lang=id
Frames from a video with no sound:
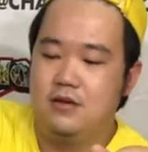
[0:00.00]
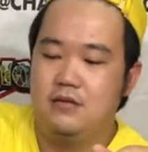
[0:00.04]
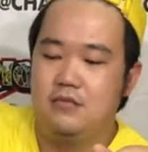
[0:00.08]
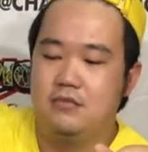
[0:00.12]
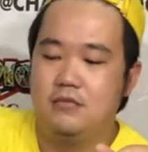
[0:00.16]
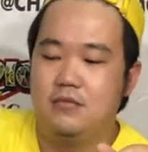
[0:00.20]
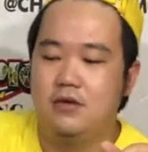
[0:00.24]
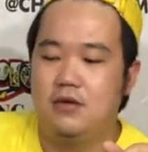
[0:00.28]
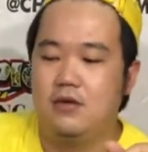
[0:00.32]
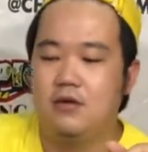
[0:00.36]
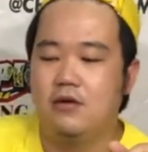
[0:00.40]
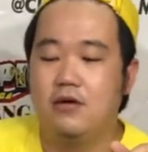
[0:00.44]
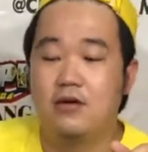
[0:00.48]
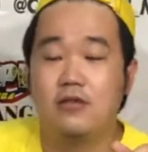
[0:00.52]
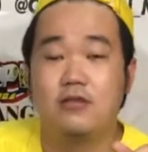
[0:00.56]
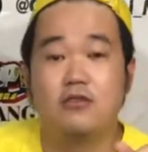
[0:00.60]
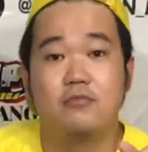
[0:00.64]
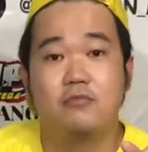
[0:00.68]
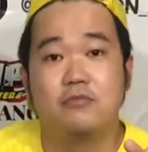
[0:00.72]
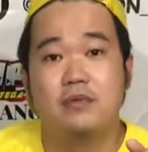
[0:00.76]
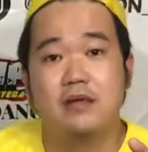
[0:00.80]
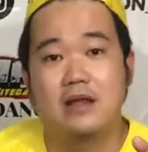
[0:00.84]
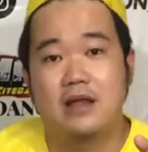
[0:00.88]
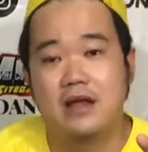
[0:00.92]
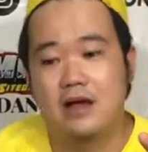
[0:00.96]
Mio atau
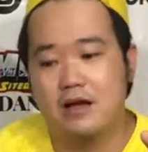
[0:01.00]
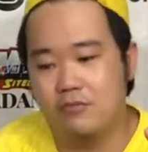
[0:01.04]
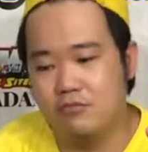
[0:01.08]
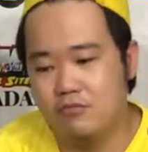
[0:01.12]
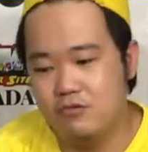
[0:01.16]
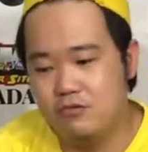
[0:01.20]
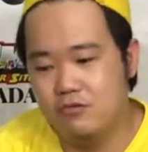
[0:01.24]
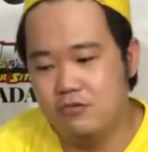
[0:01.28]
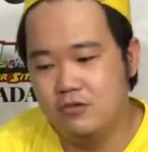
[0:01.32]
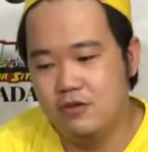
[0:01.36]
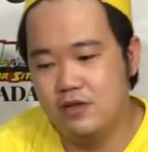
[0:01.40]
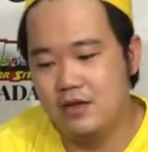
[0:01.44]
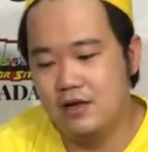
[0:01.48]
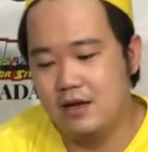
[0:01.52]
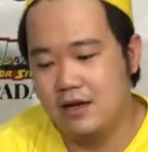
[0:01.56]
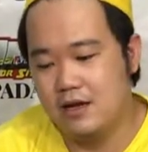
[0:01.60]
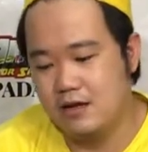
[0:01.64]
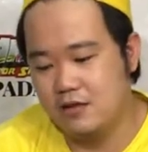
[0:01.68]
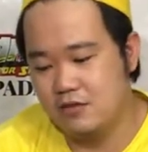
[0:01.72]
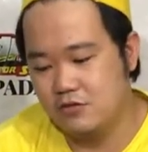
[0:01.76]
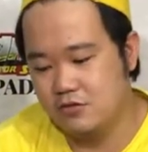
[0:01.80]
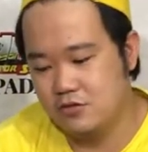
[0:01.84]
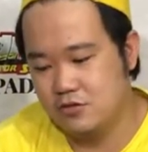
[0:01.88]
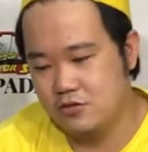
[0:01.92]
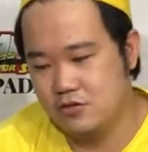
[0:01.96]
bit karbu
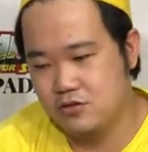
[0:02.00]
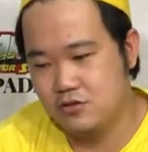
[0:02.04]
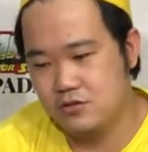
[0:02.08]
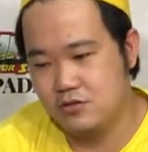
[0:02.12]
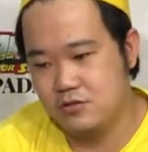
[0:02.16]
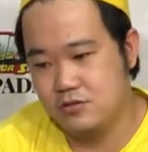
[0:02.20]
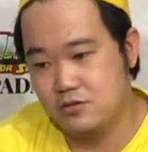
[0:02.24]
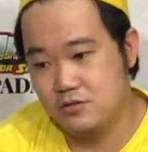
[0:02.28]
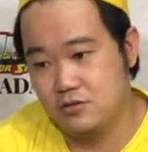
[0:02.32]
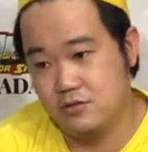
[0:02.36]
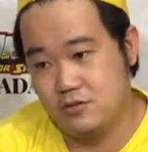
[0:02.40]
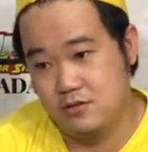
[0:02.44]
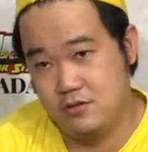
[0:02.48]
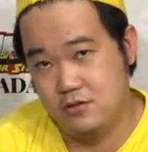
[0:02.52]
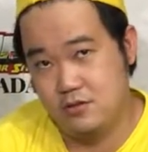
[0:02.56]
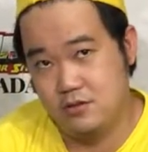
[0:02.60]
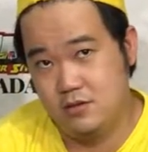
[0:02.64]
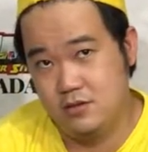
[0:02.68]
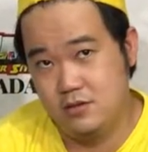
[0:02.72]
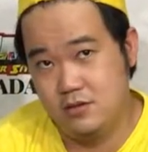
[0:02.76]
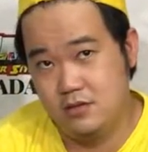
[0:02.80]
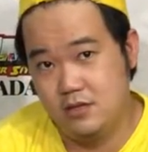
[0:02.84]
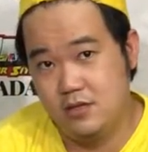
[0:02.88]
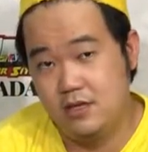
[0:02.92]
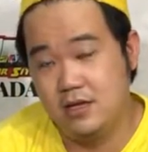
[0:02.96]

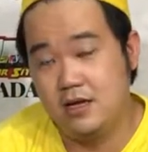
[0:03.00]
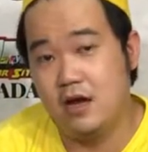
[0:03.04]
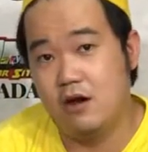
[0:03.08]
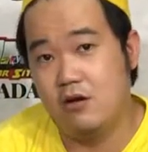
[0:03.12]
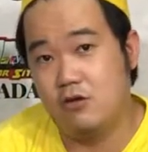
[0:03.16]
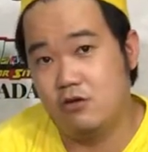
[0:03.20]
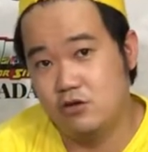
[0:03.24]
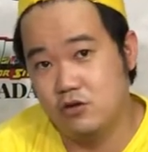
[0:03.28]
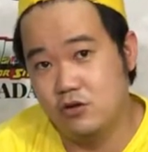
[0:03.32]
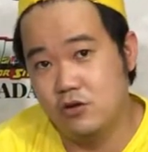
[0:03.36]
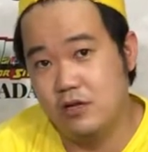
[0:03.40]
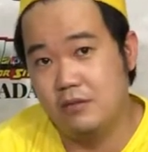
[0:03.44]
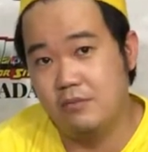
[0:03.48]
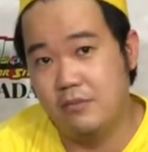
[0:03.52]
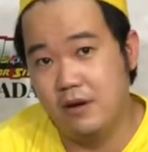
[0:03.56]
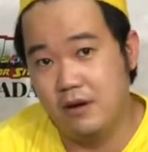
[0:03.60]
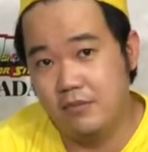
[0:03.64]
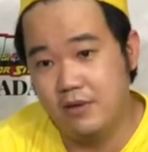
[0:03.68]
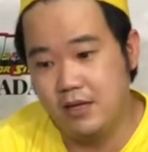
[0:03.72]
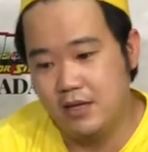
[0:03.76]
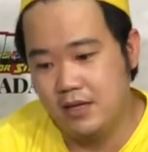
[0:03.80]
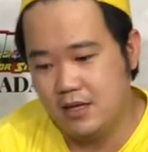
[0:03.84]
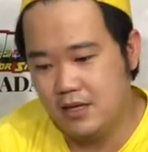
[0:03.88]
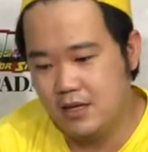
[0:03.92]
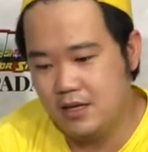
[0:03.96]
300 305
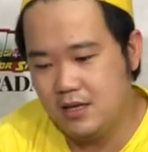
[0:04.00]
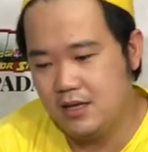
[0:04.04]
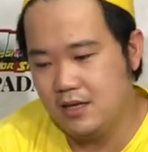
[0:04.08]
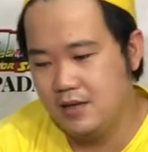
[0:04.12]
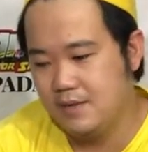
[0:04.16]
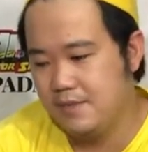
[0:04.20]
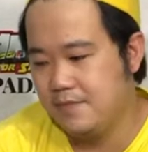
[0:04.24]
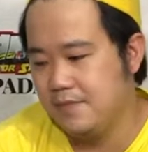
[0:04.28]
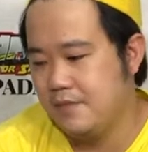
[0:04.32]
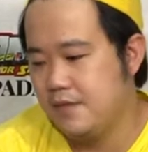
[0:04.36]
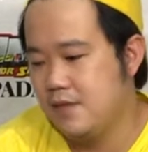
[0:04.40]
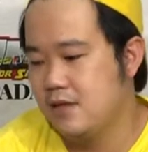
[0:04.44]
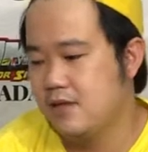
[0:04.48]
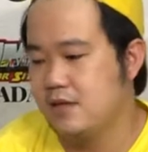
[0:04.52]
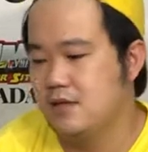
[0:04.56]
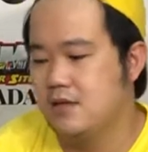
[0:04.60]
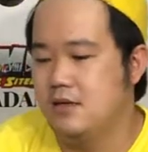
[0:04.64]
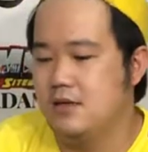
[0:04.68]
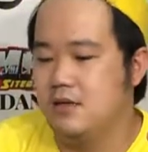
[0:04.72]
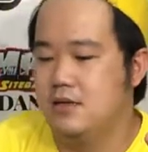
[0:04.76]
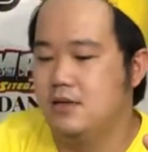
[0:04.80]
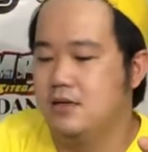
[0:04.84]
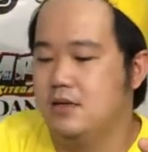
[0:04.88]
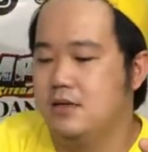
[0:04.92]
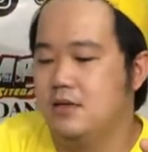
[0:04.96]
mili.
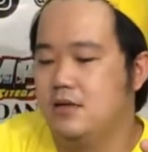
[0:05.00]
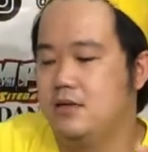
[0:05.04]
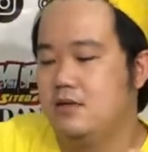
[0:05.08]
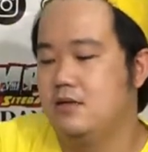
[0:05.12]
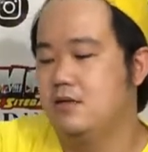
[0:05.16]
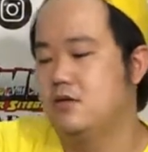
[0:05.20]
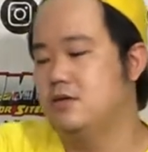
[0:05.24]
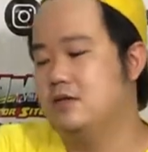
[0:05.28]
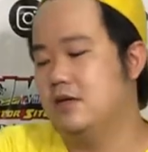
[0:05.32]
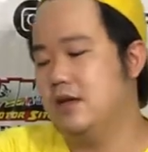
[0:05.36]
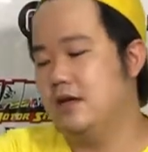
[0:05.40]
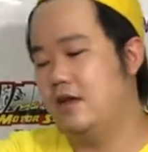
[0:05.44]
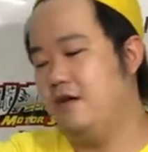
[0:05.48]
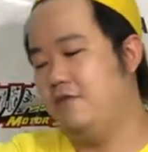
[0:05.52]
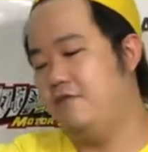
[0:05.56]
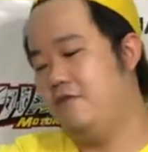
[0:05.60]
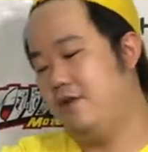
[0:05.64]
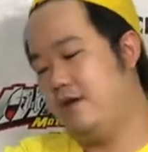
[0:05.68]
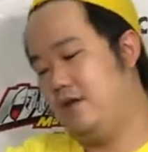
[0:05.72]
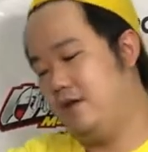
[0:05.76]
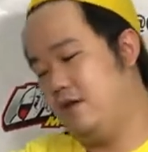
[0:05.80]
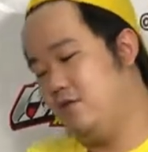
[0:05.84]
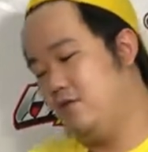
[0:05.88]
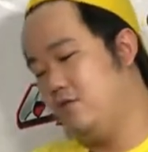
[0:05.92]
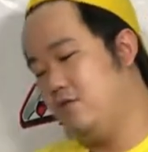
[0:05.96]
Terus ada
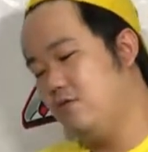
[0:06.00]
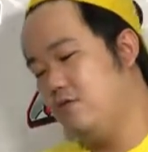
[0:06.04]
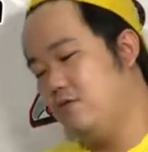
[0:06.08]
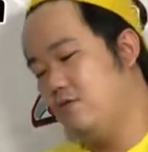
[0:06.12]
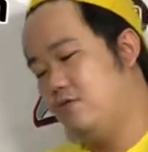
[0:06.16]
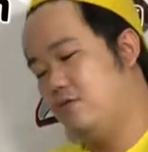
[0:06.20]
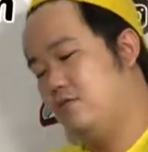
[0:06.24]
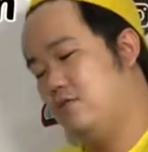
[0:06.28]
Vario